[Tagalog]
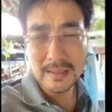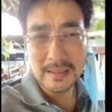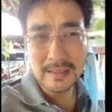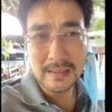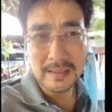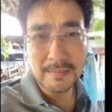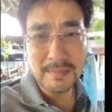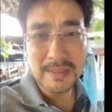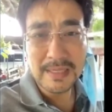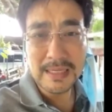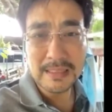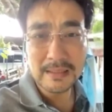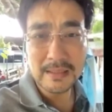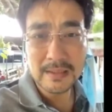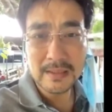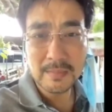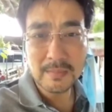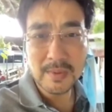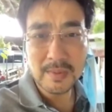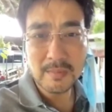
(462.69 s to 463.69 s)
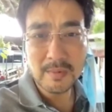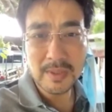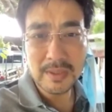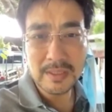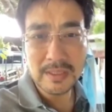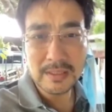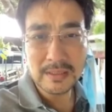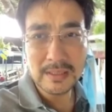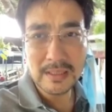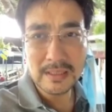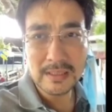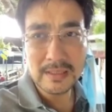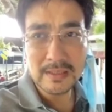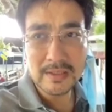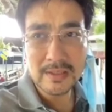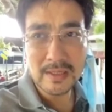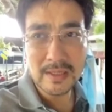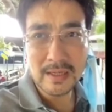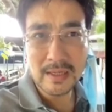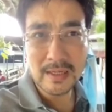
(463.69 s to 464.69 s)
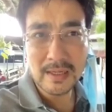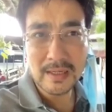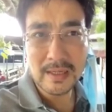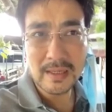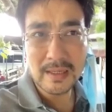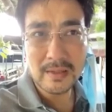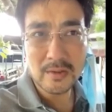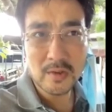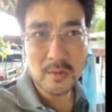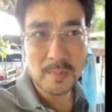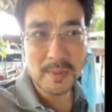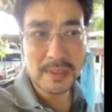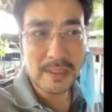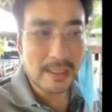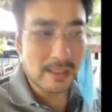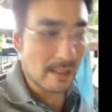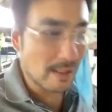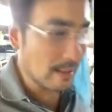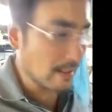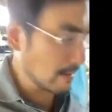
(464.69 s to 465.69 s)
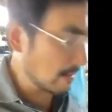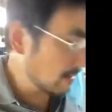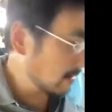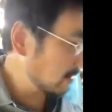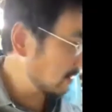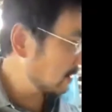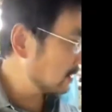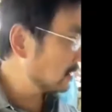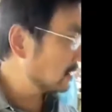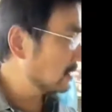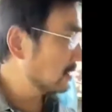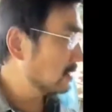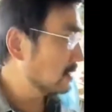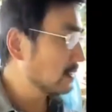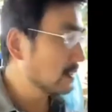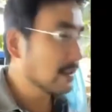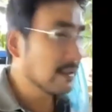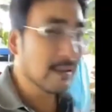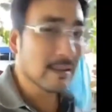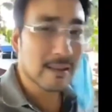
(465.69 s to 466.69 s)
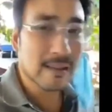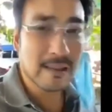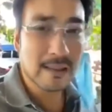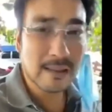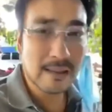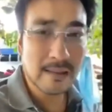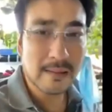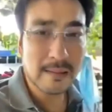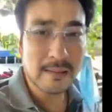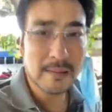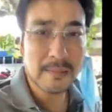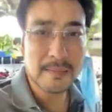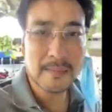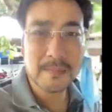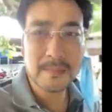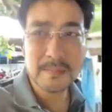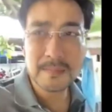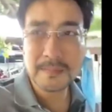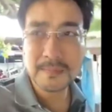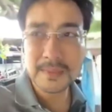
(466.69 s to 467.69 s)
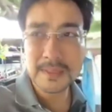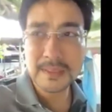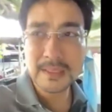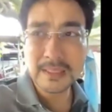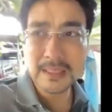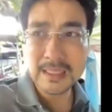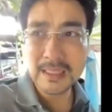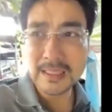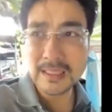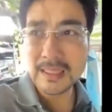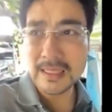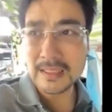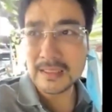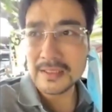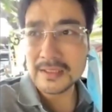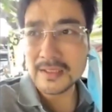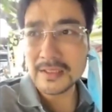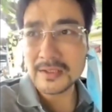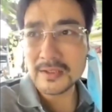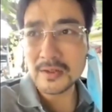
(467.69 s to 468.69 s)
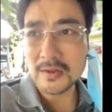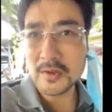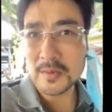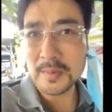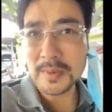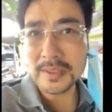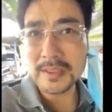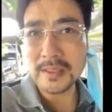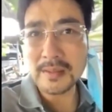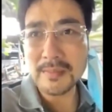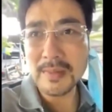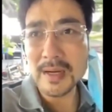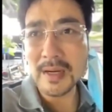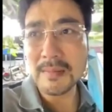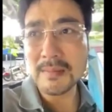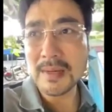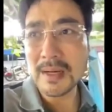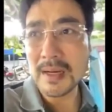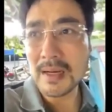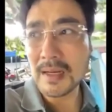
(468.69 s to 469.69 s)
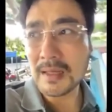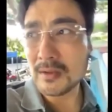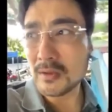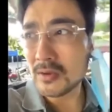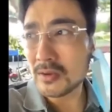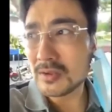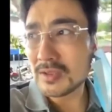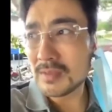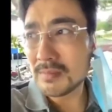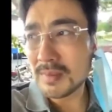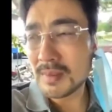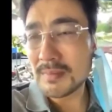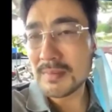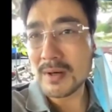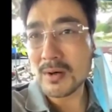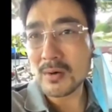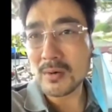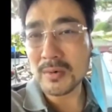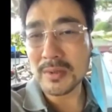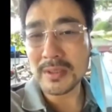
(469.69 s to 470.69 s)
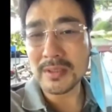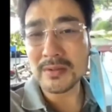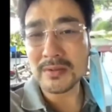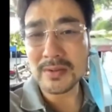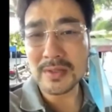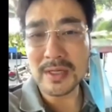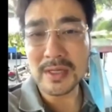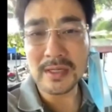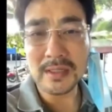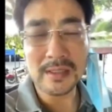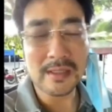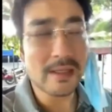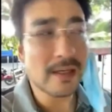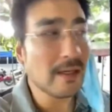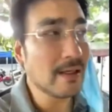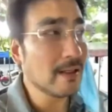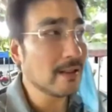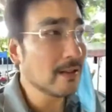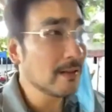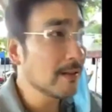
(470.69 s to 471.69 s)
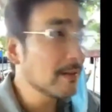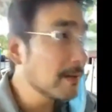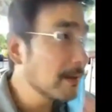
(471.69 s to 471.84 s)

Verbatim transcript: Hindi man natin siya pa pwedeng dalhin sa hospital. Dahil pag dinala natin siya sa hospital, baka ma, doon niya pa makuha yung sakit na yan.